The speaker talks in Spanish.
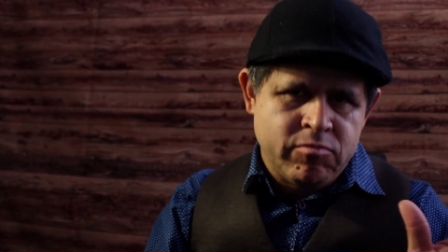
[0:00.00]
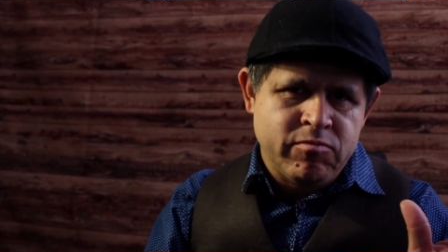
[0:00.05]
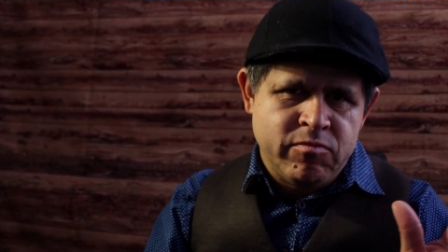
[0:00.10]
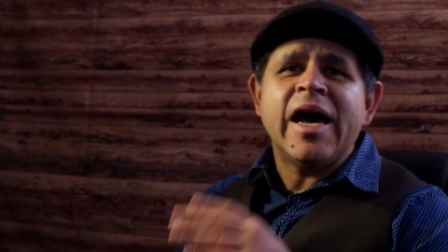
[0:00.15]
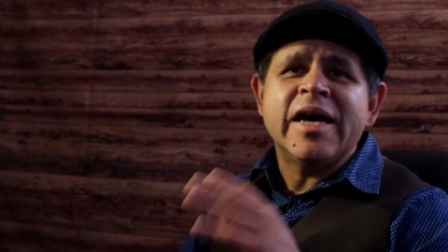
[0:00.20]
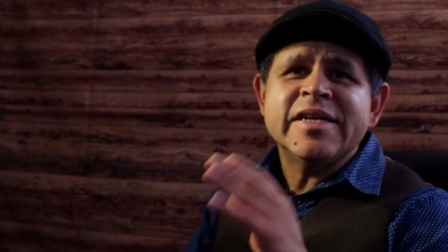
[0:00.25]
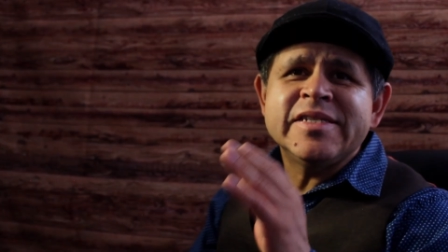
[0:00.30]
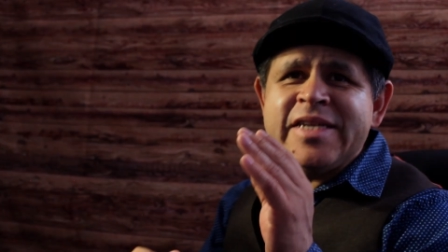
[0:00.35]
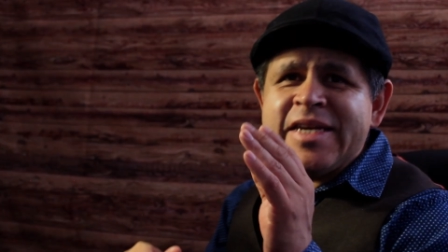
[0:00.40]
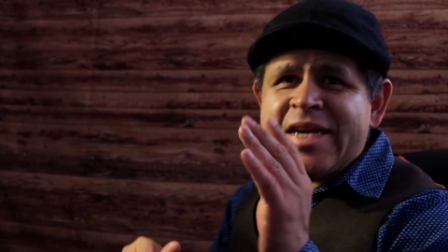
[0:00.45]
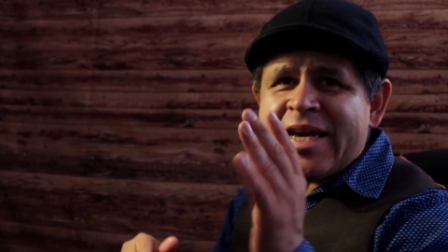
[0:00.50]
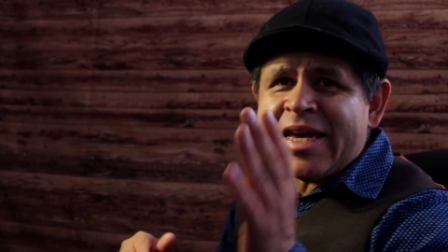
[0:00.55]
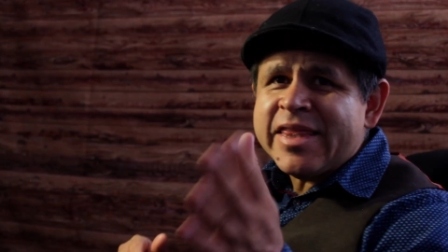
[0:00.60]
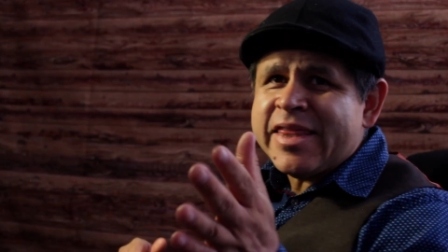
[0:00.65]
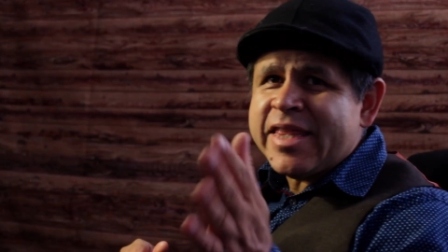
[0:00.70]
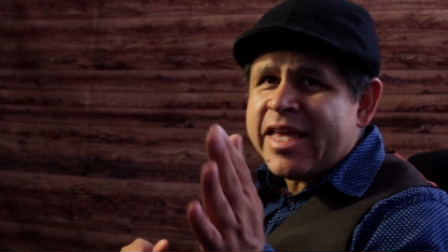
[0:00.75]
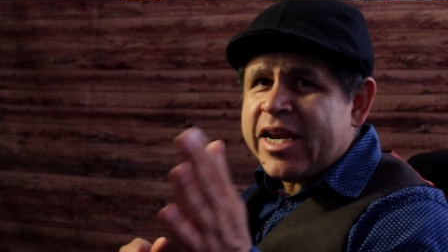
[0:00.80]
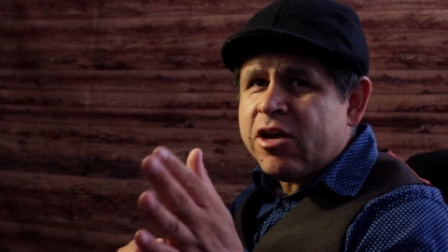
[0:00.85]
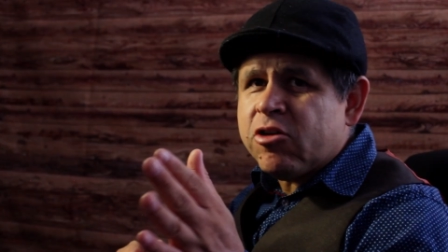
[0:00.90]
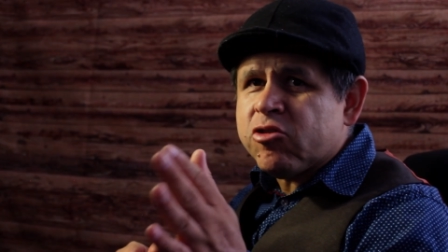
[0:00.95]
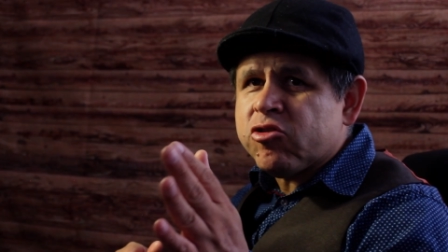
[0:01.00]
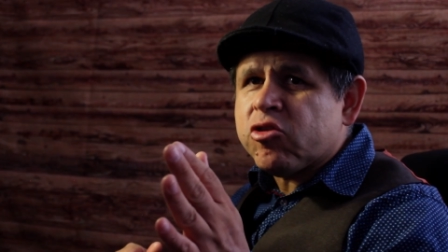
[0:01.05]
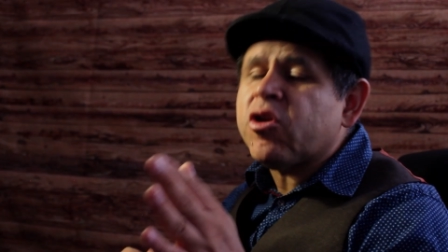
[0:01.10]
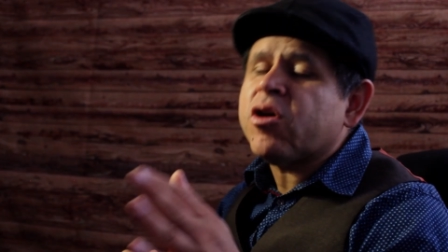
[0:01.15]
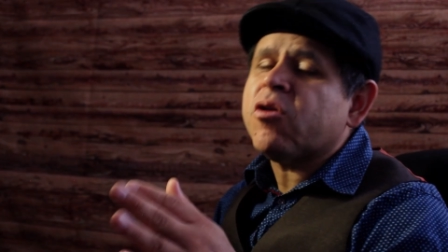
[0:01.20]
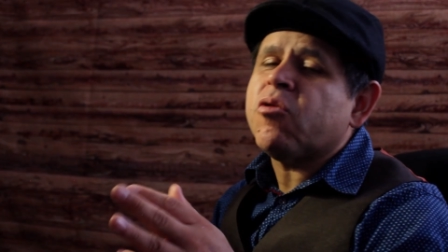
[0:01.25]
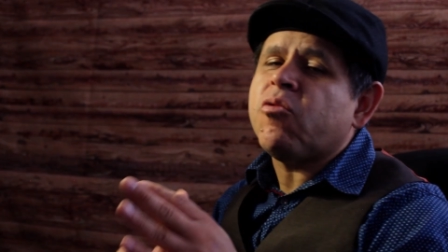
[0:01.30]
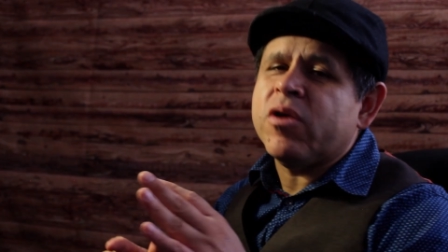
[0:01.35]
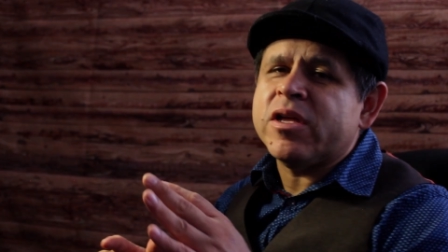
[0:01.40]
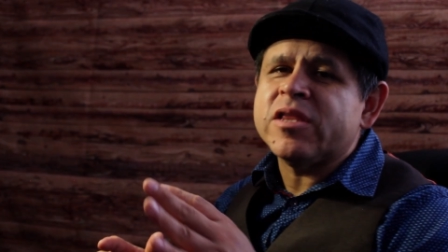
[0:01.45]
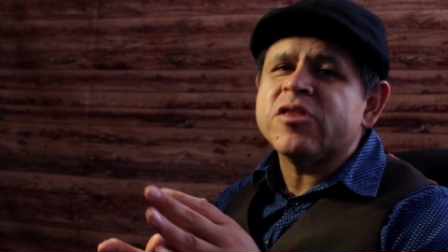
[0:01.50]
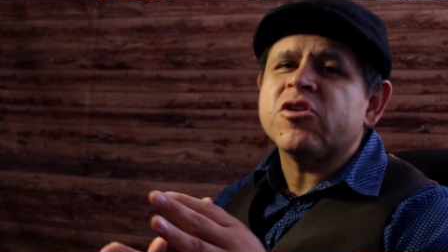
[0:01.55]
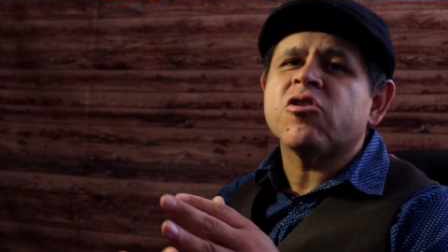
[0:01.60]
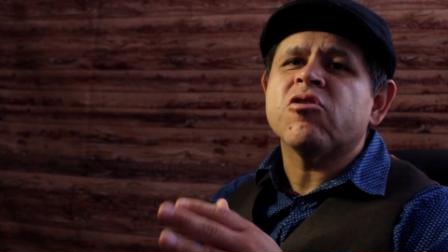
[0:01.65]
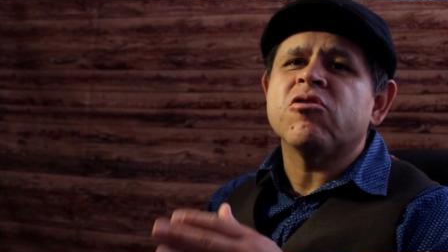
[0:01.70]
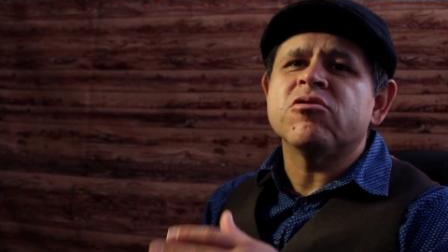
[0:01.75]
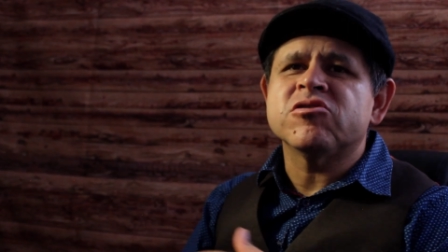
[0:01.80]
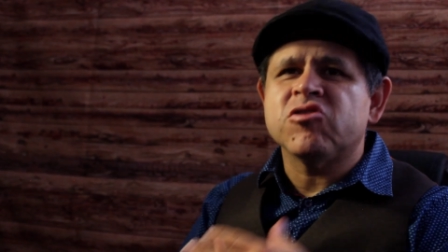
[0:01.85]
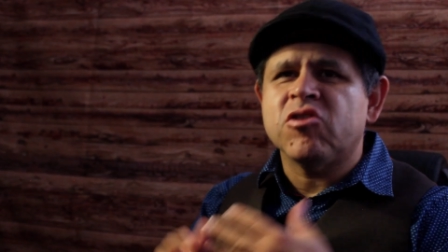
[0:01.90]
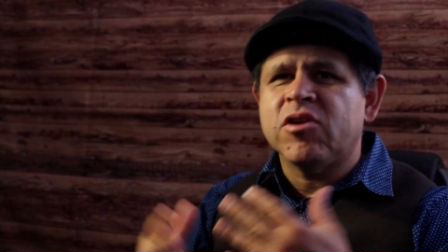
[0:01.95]
Así que tiene otro encuentro
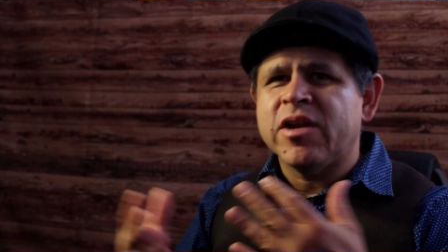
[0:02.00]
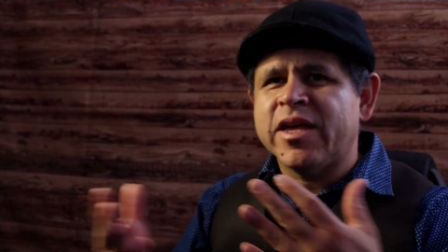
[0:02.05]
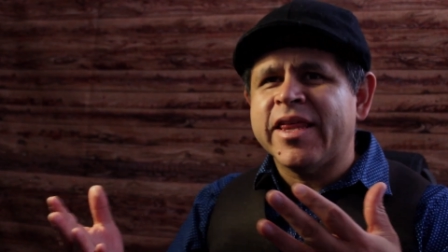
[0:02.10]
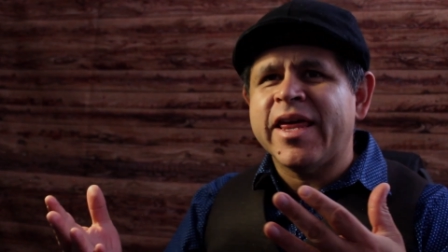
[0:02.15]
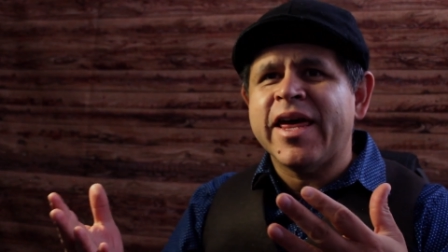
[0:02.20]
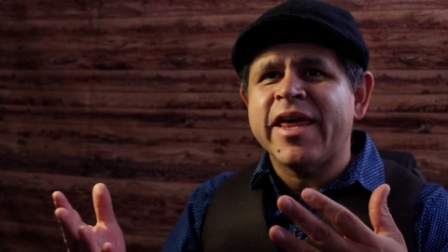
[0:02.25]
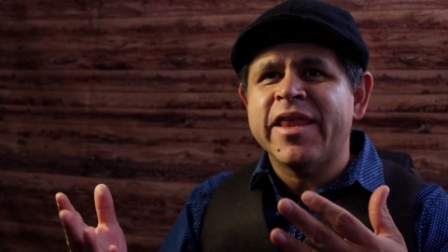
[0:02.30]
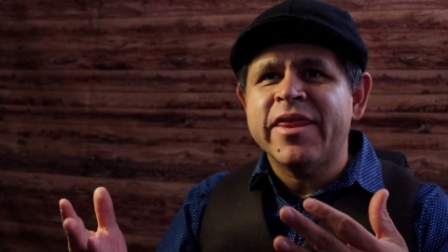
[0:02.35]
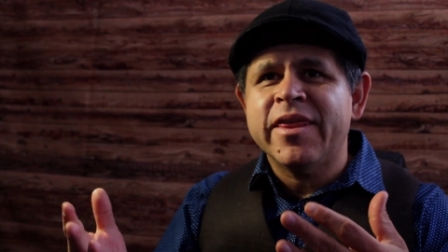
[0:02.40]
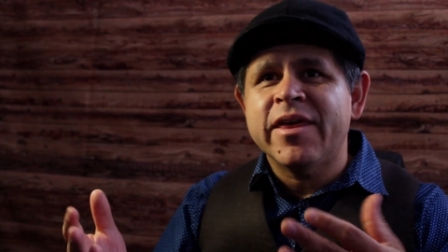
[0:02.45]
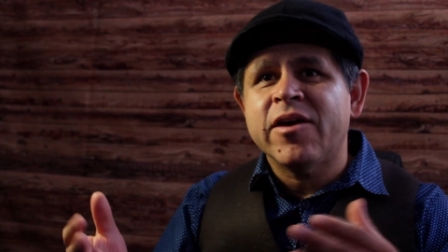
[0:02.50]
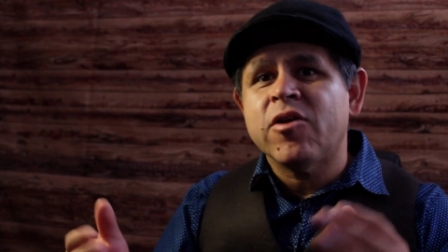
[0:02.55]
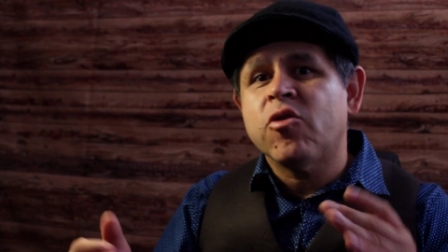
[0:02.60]
con Soledad